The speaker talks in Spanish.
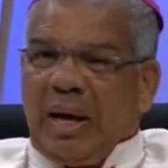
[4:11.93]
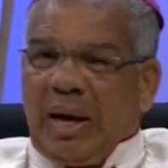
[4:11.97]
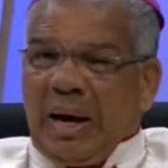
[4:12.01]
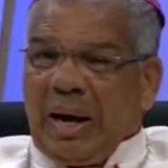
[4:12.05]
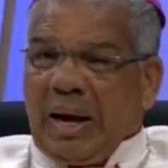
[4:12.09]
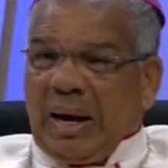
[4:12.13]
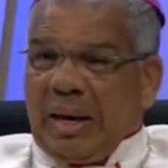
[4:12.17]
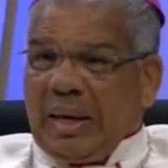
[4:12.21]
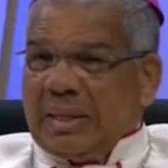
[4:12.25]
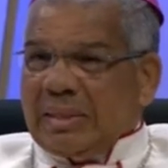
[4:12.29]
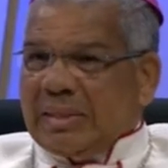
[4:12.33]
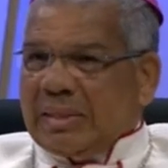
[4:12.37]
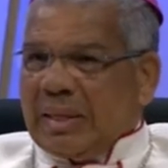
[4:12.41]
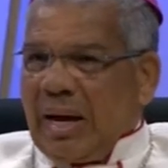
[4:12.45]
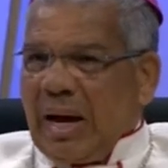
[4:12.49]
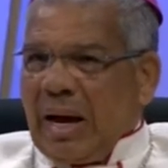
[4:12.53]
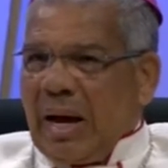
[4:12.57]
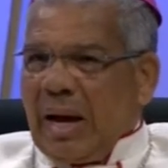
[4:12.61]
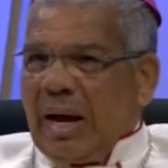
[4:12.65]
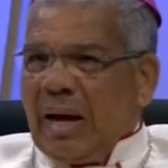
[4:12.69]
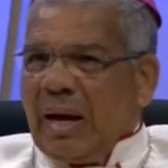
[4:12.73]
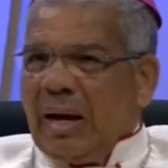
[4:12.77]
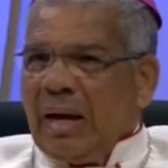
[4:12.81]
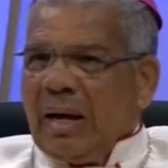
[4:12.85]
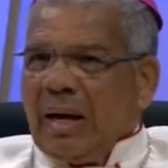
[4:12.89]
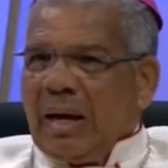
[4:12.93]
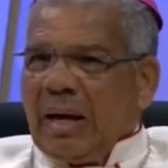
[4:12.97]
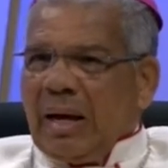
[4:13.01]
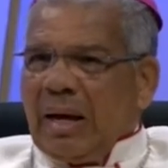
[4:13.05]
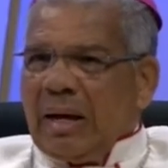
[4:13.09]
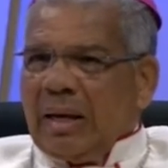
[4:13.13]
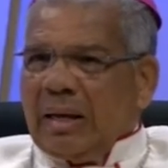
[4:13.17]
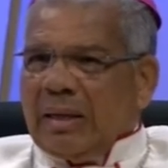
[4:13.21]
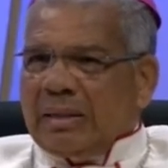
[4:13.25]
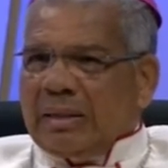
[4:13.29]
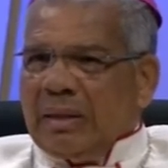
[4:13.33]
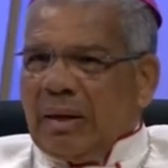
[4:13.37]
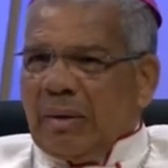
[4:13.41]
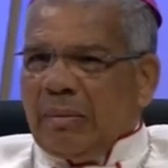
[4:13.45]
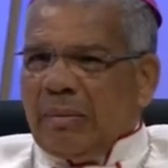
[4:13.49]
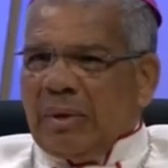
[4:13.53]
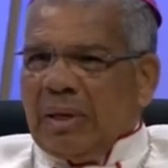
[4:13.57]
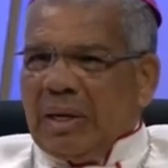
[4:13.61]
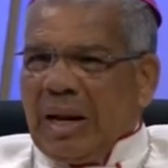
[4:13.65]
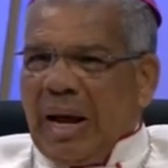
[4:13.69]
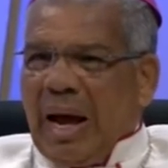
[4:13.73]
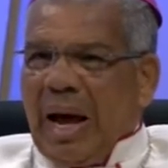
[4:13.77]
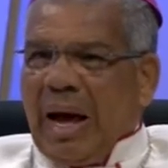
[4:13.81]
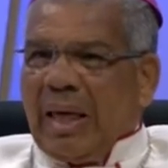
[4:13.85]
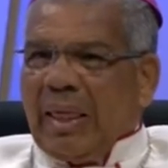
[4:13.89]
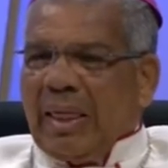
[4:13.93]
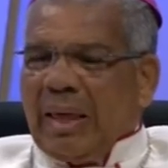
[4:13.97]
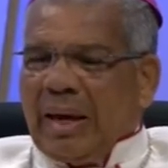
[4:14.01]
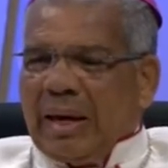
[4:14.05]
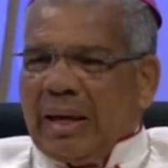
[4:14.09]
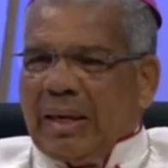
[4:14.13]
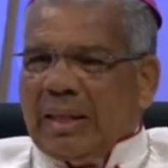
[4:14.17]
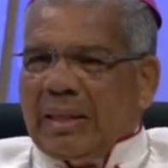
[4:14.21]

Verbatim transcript: a esa, a esa mirada